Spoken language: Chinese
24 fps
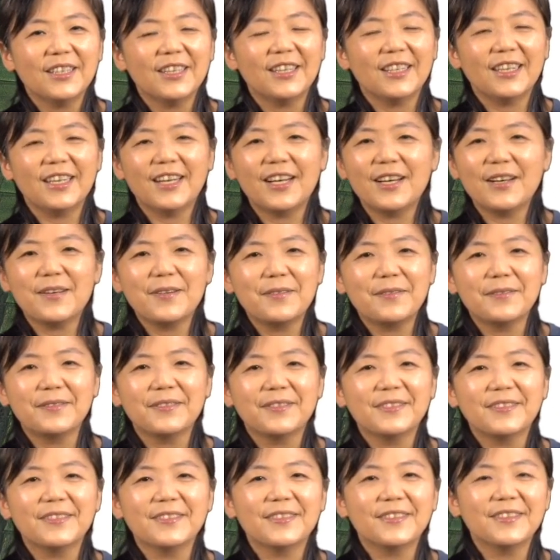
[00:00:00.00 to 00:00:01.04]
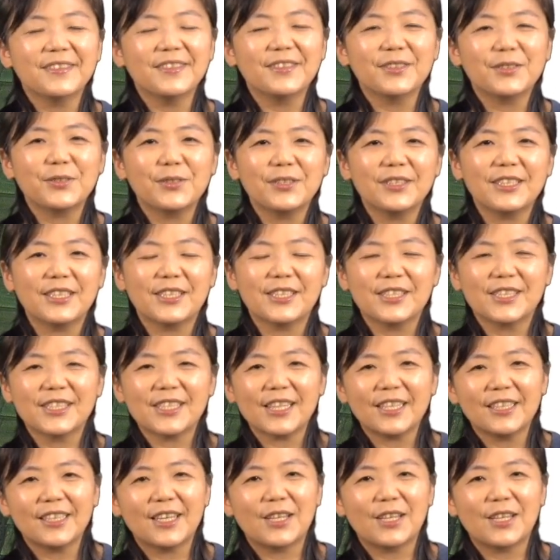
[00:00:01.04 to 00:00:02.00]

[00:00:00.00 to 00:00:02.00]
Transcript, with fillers: 很谨慎、